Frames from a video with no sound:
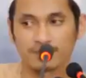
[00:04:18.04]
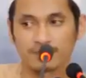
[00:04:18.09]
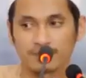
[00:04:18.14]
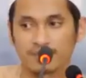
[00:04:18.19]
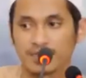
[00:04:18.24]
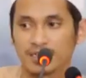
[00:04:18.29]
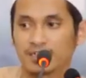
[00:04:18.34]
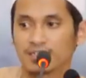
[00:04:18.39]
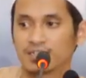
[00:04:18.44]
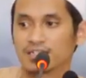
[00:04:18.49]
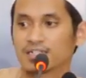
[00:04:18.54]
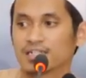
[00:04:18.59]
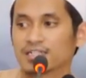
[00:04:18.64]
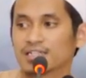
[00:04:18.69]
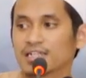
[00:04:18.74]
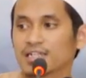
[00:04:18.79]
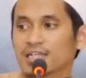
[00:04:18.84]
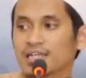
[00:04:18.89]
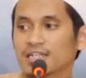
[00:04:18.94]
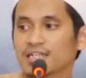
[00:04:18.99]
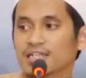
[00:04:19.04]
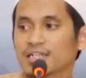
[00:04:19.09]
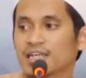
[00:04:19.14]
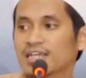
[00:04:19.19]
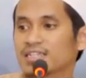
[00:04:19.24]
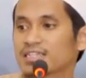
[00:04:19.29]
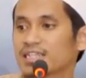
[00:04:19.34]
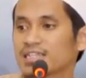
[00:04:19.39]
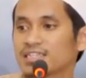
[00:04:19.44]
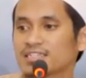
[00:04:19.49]
Kemudian Allah katakan,
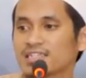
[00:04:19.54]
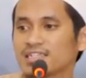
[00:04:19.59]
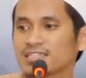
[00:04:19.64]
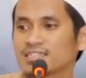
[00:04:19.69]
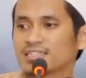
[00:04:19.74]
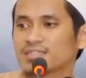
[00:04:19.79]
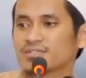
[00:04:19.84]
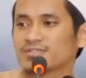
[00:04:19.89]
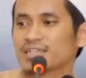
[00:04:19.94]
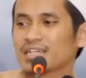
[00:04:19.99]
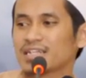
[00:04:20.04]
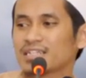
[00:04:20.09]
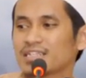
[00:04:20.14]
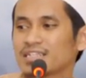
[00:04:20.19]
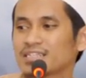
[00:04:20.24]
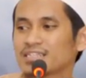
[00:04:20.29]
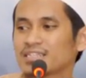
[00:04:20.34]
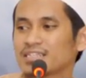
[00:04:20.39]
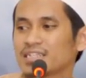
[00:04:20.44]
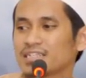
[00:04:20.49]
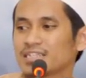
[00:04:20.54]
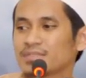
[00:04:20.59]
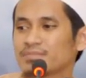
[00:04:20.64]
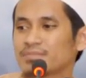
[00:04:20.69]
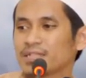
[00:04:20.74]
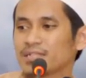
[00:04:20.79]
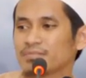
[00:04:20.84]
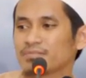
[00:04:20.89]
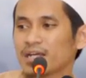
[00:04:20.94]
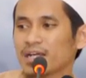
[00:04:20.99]
"La ta'taziru, kalian tidak
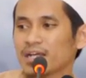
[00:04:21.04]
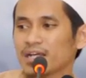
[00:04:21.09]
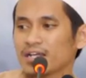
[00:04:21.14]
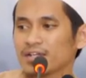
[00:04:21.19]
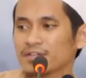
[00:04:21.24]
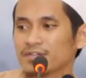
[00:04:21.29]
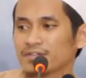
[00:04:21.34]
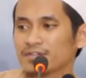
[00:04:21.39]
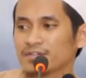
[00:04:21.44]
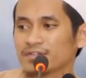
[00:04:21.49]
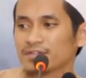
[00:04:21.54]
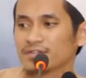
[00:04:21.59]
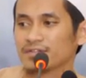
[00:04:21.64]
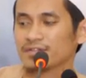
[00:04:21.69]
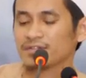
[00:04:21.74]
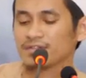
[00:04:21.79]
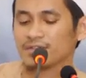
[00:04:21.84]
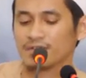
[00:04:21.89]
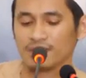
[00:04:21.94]
diberi maaf."